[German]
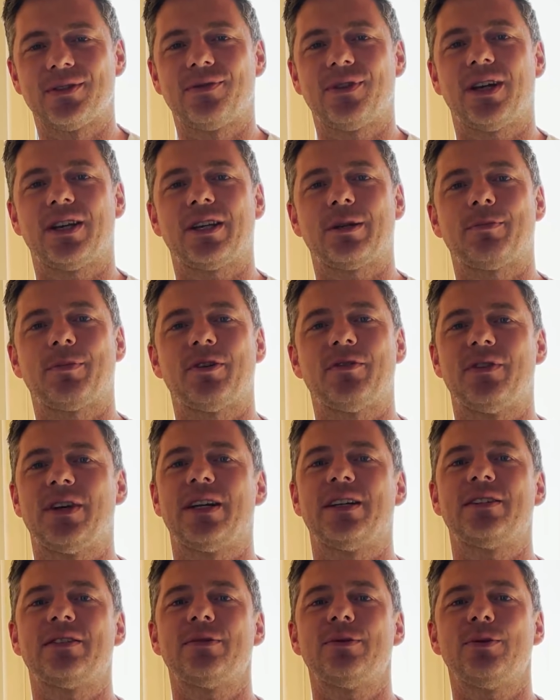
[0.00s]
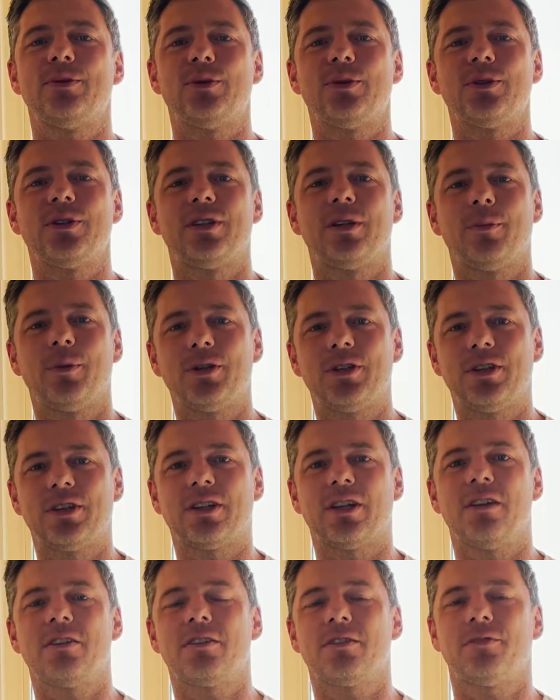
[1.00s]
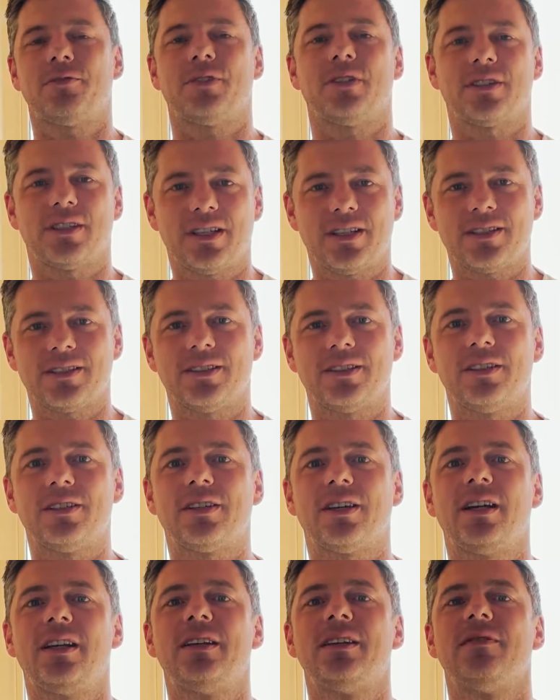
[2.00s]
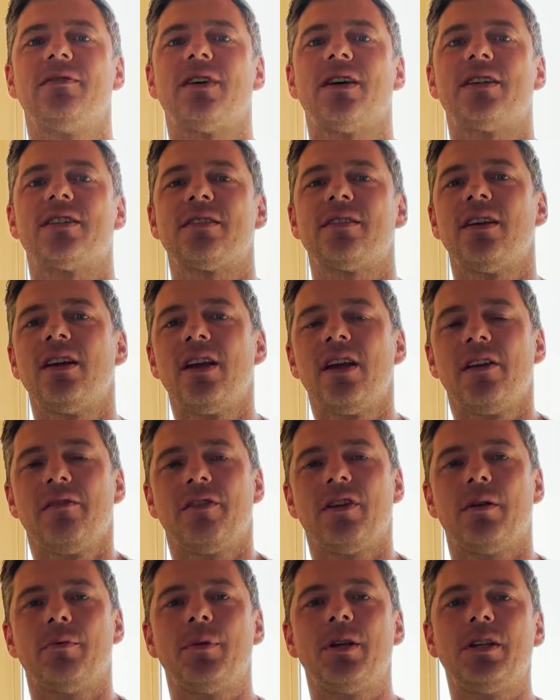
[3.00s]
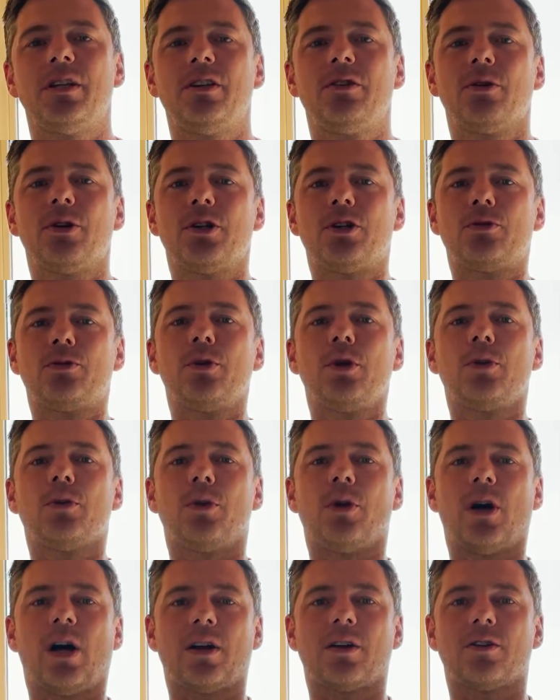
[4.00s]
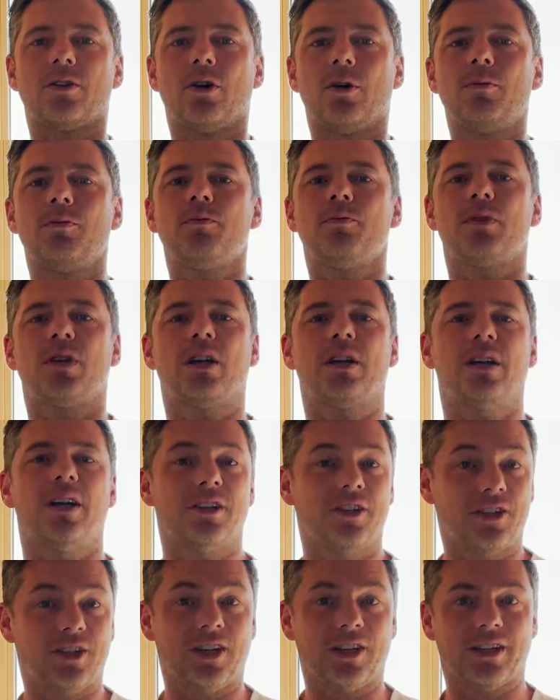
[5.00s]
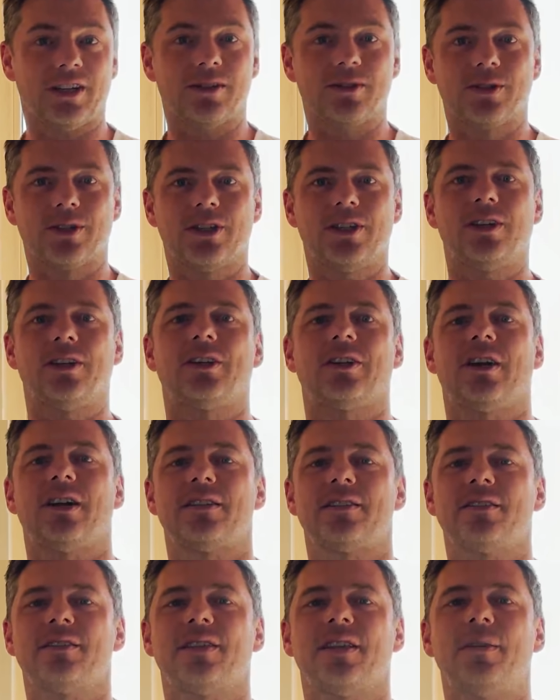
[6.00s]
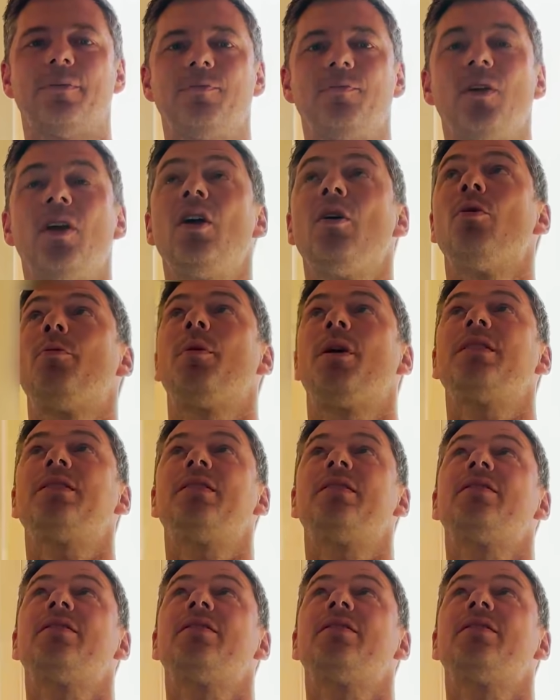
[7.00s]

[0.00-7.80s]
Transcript: in Fertigbauweise und hier möchte ich gleich auf das erste Detail hinweisen. Wir haben hier die neue Türhöhe angenommen, da hat der Architekt also richtig Gas gegeben, wobei es